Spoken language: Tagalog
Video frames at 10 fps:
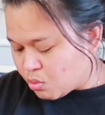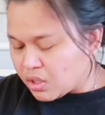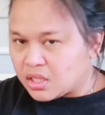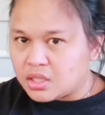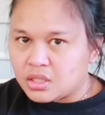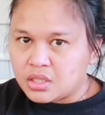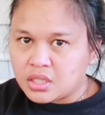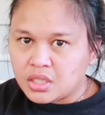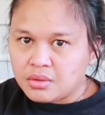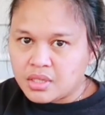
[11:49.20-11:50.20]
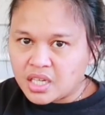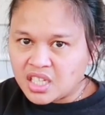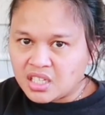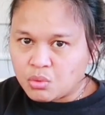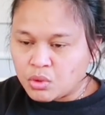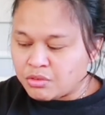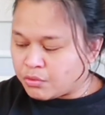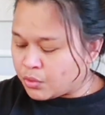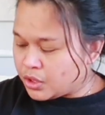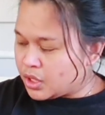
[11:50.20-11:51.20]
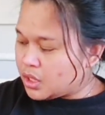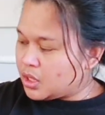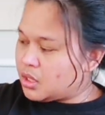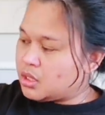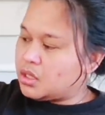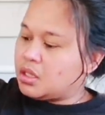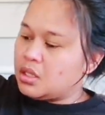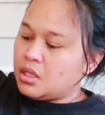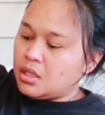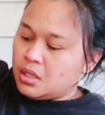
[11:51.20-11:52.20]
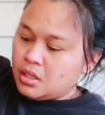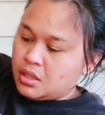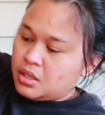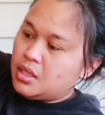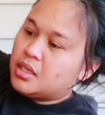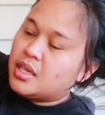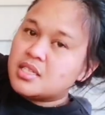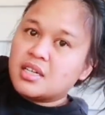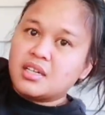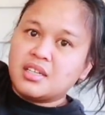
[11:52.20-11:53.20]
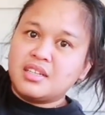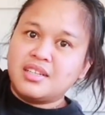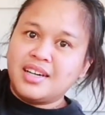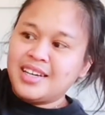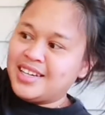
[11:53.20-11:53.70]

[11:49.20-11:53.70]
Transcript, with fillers: 139, 140. Alam guys, ang ganda.